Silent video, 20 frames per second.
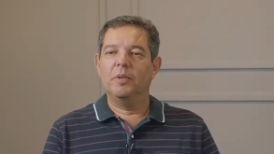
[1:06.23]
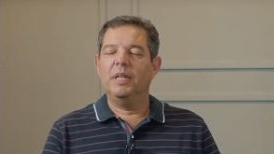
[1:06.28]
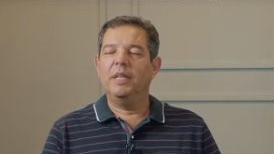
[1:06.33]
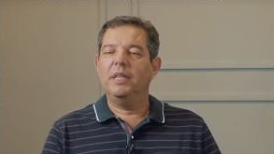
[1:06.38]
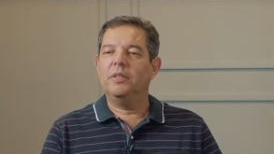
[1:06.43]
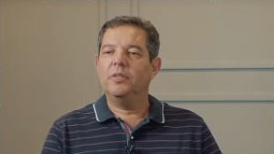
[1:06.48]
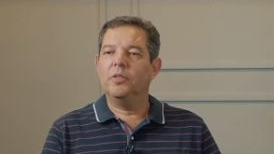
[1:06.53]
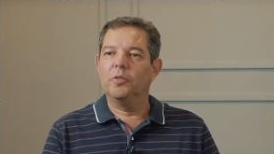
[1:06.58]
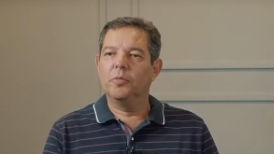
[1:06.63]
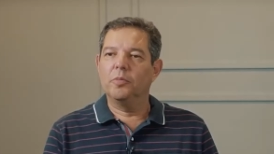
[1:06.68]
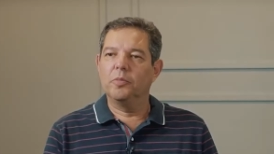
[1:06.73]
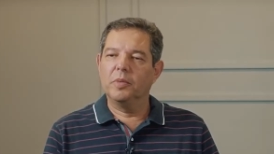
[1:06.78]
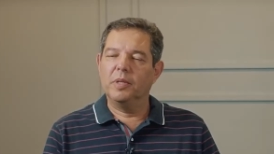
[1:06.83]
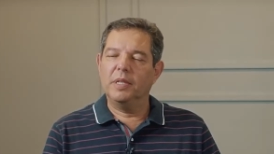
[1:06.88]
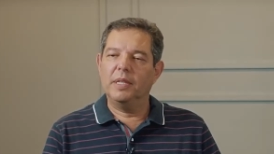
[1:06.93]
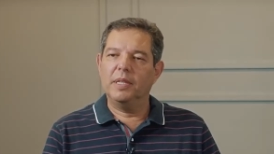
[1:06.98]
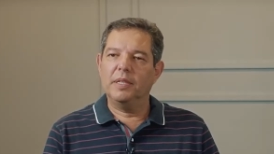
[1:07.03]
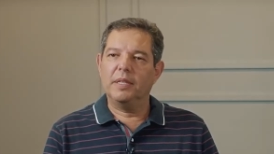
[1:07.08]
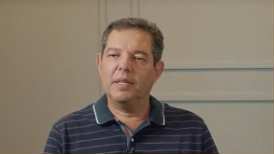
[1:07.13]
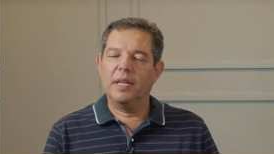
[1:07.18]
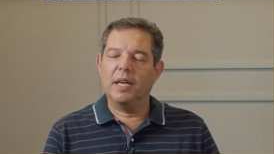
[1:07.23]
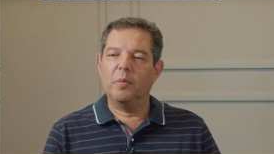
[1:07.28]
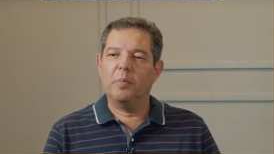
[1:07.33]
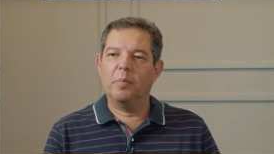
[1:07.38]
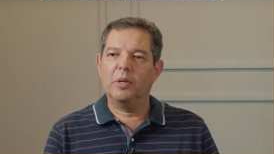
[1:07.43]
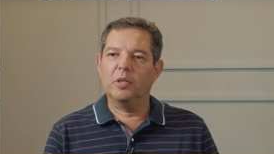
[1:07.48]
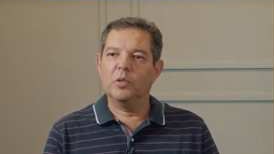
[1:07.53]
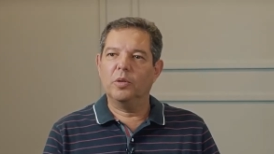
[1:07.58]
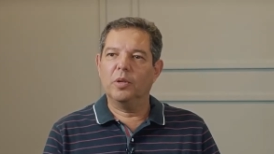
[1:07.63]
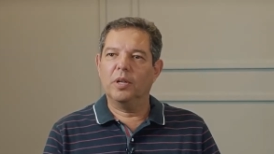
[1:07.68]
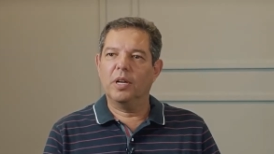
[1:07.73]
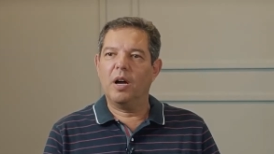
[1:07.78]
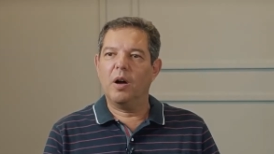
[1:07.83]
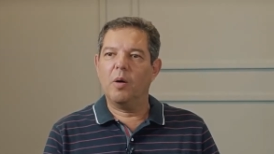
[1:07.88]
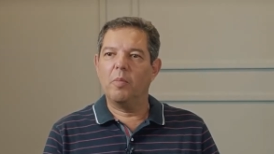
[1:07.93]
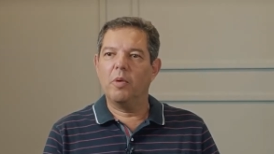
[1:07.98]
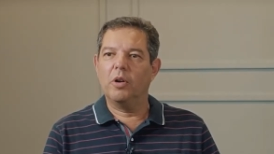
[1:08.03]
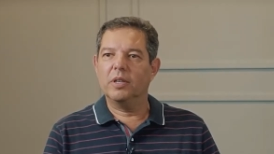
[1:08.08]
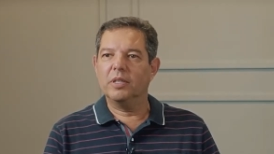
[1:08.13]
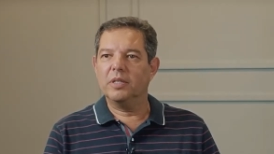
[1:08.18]
No início do ministério pastoral,
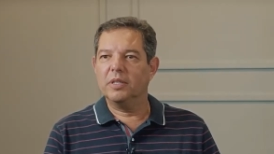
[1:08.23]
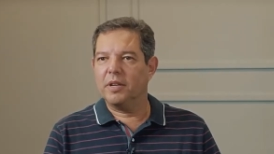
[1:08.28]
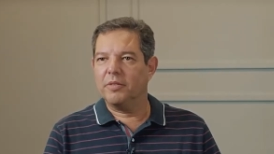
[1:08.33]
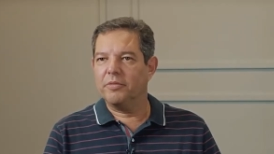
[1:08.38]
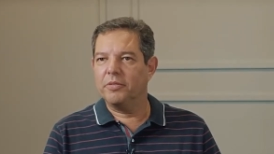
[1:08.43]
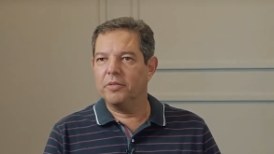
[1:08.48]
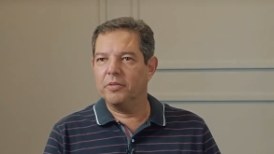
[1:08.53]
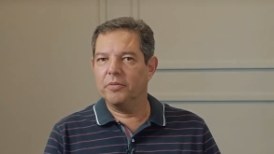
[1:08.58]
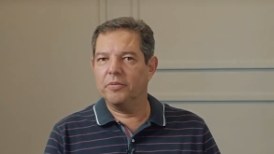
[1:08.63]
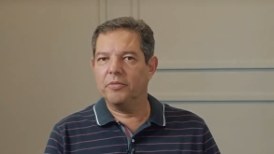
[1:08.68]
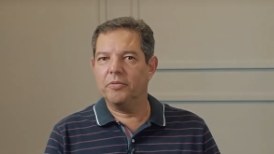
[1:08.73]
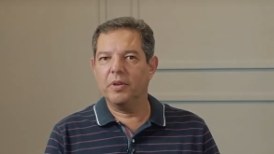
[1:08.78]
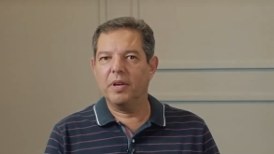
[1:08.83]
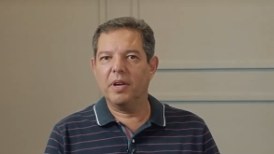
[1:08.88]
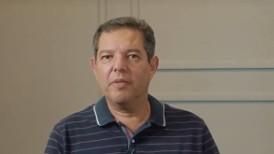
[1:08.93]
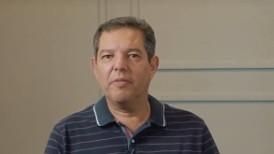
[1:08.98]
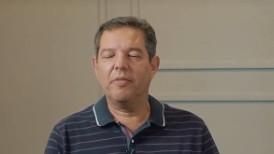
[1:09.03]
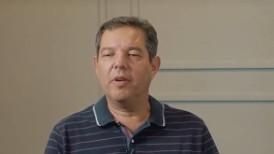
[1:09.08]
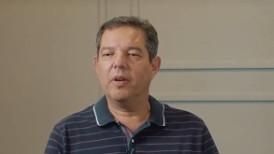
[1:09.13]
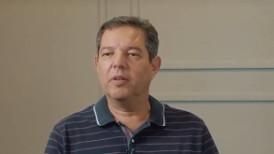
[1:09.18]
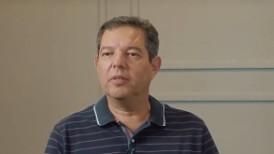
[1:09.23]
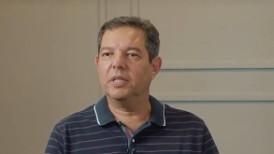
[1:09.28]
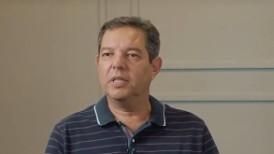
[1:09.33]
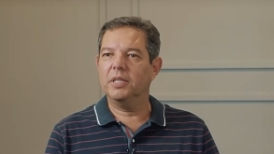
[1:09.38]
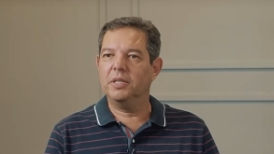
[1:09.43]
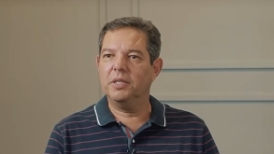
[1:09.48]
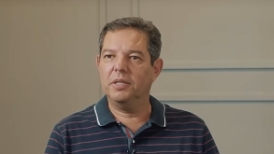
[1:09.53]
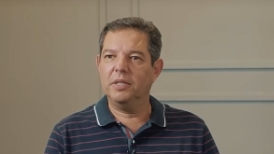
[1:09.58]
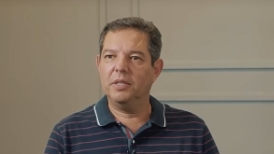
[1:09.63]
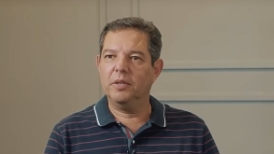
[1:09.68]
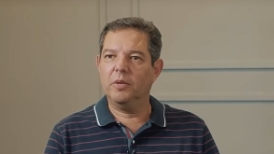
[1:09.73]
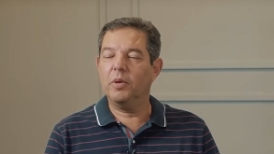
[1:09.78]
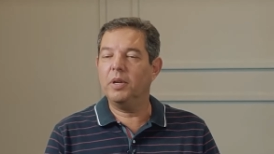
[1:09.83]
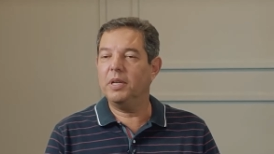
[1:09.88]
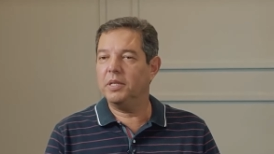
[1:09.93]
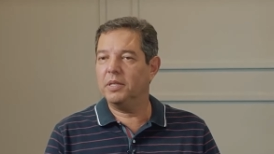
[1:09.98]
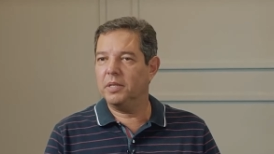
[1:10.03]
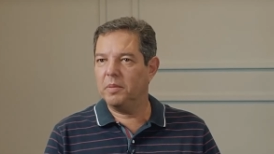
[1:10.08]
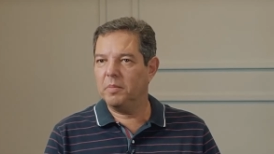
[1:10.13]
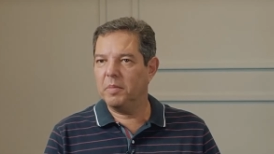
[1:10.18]
o maior desafio foi a falta de
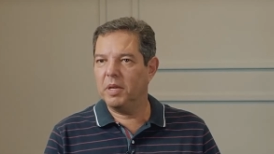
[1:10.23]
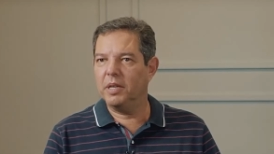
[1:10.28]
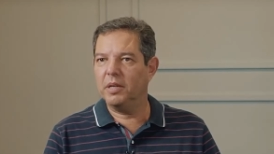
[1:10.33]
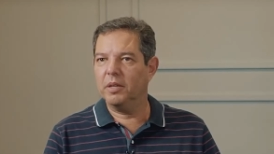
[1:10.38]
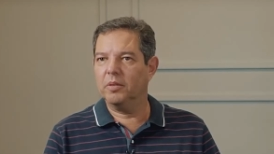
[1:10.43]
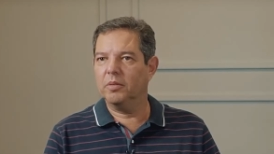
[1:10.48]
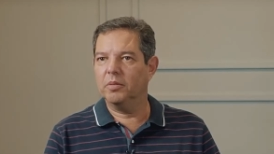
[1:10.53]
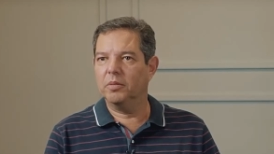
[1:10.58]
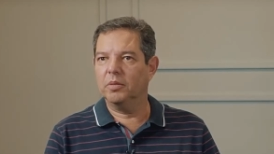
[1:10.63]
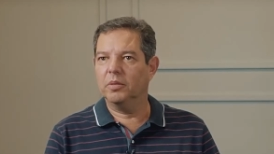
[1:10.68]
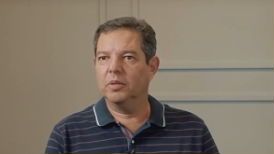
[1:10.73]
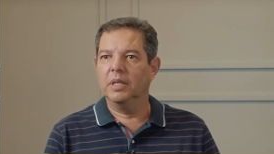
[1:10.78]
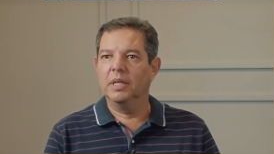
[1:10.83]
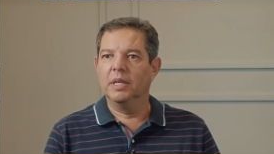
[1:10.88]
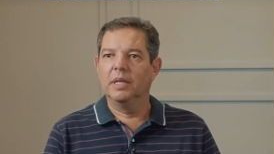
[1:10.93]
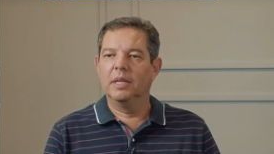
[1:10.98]
conhecimento,